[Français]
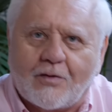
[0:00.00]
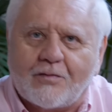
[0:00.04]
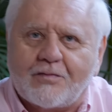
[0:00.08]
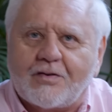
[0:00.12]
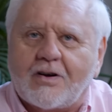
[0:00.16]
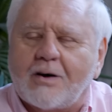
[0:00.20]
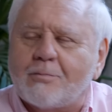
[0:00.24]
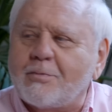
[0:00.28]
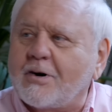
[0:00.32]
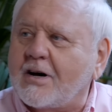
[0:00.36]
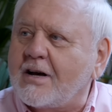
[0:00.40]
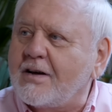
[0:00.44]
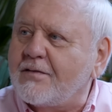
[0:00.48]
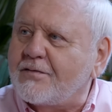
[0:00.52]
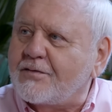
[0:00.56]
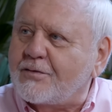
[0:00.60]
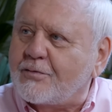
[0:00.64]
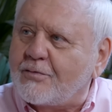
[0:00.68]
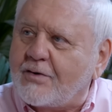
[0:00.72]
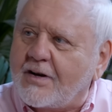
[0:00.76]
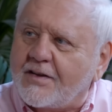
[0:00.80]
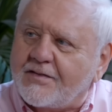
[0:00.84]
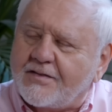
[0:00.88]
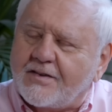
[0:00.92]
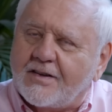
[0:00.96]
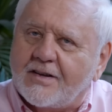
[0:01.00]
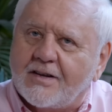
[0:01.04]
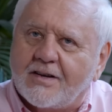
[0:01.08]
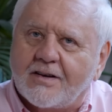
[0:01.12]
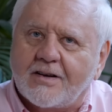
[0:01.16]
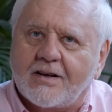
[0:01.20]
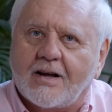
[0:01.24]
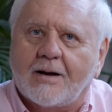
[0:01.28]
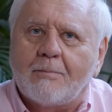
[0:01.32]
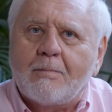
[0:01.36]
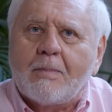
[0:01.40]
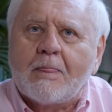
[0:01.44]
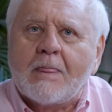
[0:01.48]
Enfin bref, tu vois, c'est.
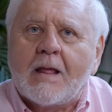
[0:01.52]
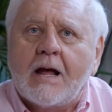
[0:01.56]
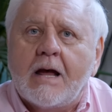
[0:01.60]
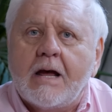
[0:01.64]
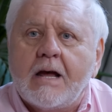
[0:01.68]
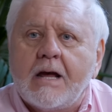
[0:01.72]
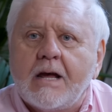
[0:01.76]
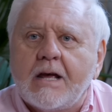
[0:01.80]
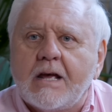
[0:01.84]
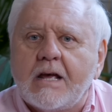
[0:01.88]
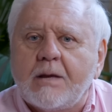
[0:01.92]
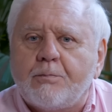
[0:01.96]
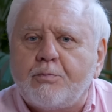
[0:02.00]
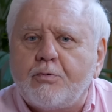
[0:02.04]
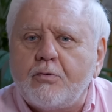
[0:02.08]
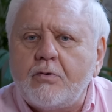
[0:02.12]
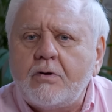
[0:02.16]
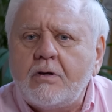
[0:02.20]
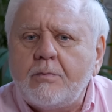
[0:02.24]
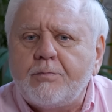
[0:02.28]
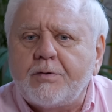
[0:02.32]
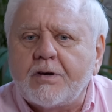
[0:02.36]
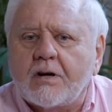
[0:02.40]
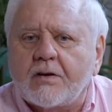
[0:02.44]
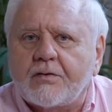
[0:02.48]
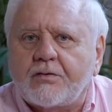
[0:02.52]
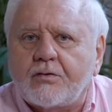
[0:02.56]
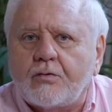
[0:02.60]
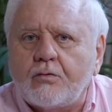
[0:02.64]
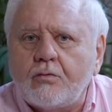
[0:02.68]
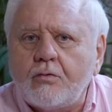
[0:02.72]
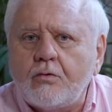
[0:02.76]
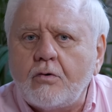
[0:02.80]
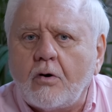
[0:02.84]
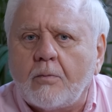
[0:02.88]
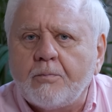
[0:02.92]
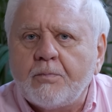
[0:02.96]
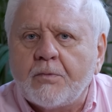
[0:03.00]
Hein. Et puis, bien
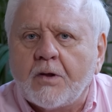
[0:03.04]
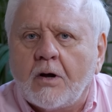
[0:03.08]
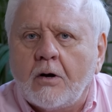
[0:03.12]
sûr,